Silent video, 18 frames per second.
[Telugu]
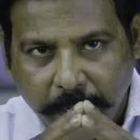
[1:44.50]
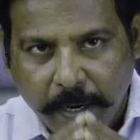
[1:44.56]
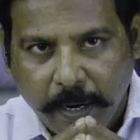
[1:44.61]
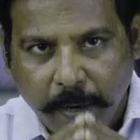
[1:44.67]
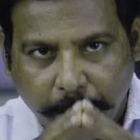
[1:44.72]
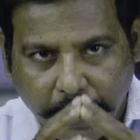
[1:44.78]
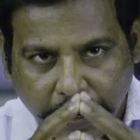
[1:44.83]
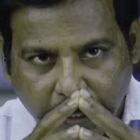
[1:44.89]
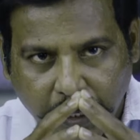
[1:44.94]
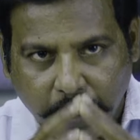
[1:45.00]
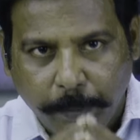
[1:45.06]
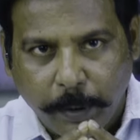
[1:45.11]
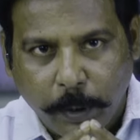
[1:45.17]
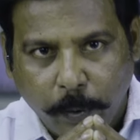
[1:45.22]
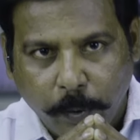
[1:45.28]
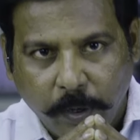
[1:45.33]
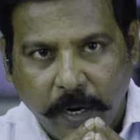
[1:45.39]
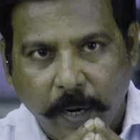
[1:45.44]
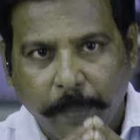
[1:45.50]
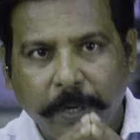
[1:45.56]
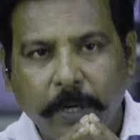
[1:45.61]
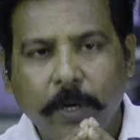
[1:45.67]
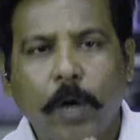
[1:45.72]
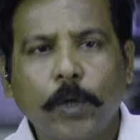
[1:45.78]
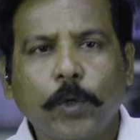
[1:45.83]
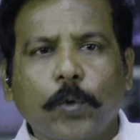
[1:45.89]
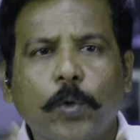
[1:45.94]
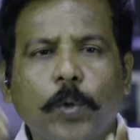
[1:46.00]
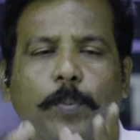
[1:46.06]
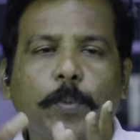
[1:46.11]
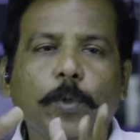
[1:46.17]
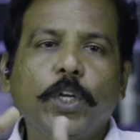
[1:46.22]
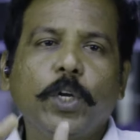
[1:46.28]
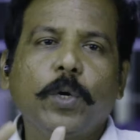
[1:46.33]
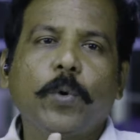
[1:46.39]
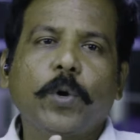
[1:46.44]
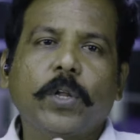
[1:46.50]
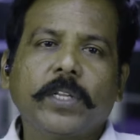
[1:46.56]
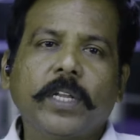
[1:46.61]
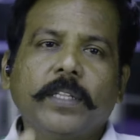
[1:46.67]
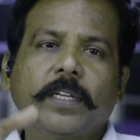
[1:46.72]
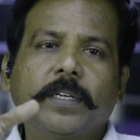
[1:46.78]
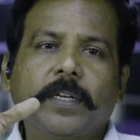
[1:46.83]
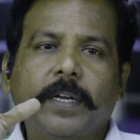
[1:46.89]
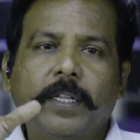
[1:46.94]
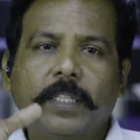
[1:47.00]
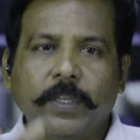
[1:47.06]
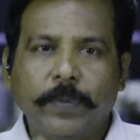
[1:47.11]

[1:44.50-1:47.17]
ఆ మహిళ మానసిక రోగిని డాక్టర్ కొత్త కోణంలో